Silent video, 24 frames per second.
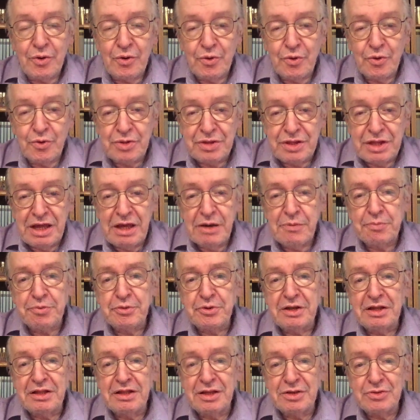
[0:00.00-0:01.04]
o tempo
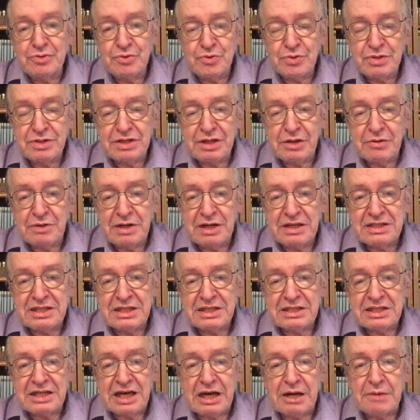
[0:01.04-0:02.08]
de discussão
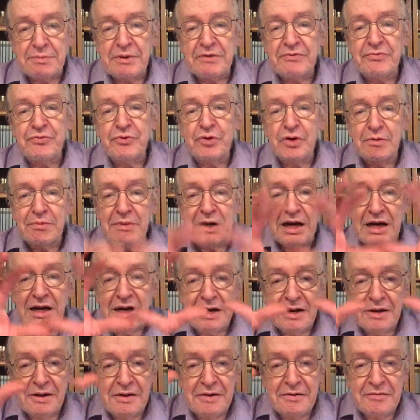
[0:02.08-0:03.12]
necessário para
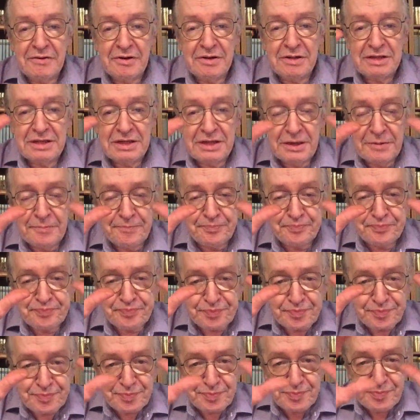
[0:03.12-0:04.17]
formar, vamos dizer,
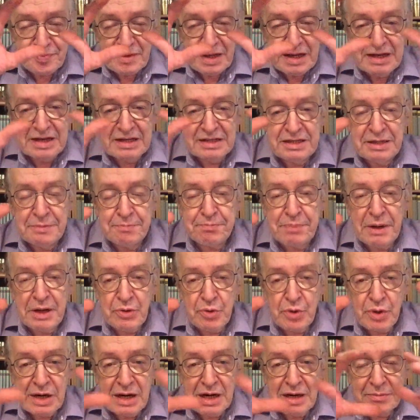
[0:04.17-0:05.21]
este
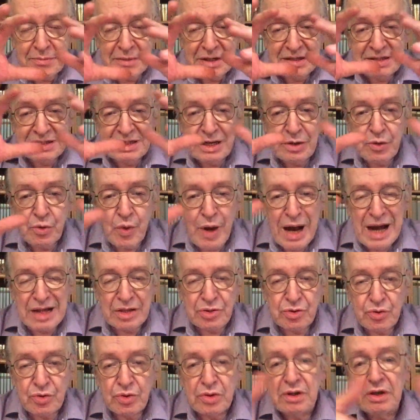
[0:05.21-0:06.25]
panorama, este
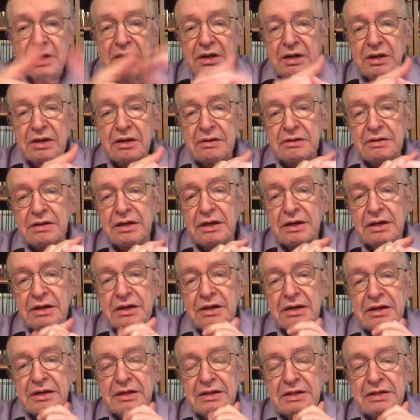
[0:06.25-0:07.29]
quadro né,
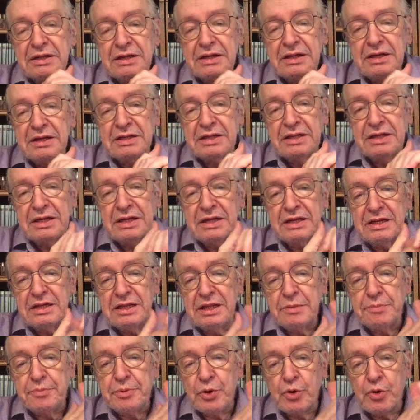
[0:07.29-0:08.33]
de, de,
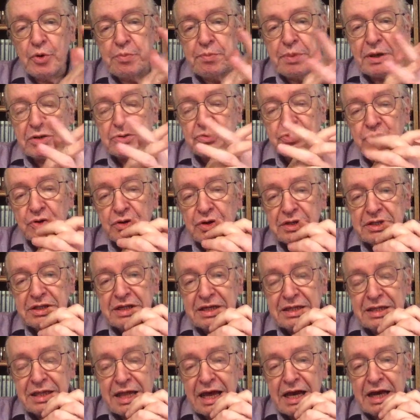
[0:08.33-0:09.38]
de preocupações, de
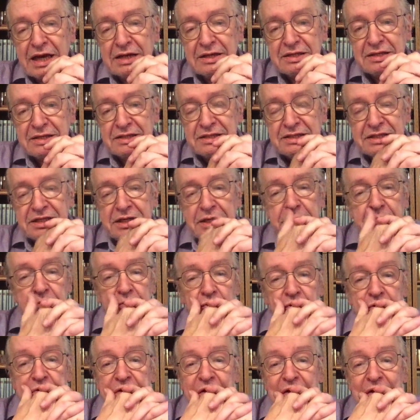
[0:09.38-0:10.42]
ideias, de
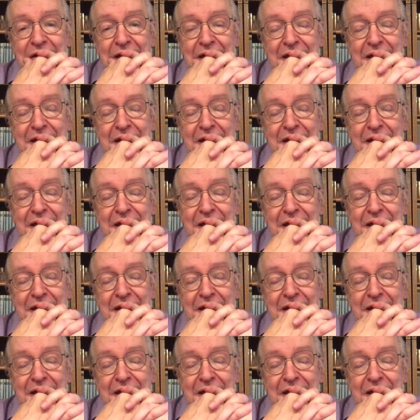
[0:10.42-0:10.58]
símbolos.